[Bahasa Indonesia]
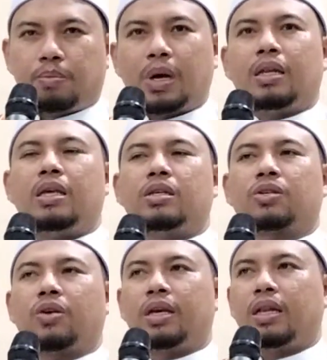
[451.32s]
Bani
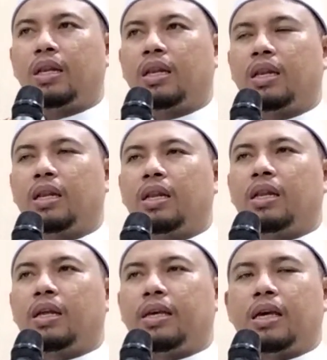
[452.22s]
Israel
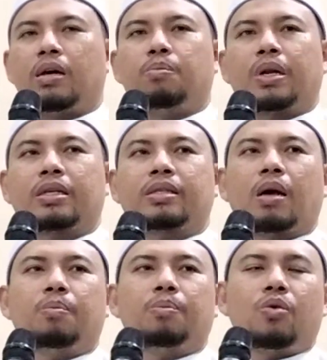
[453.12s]
yang
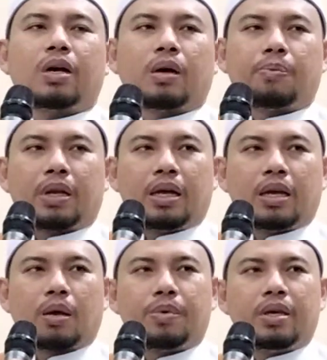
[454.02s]
bersambung
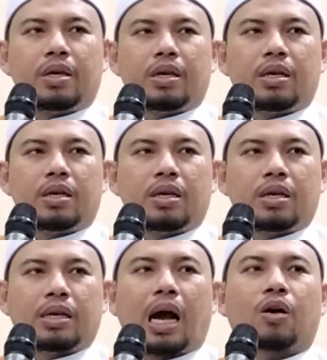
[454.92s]
kepada Nabi
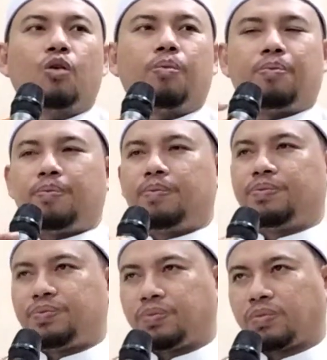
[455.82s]
Yakub.
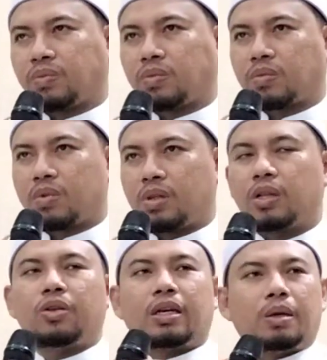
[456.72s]

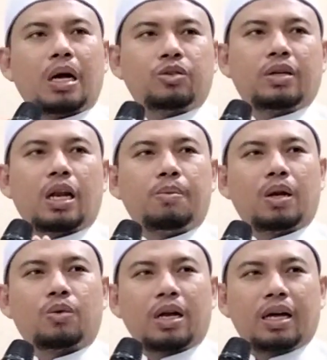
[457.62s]
Itu yang dimaksud dalam
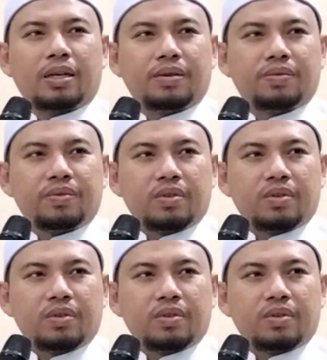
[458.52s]
Al-Quran.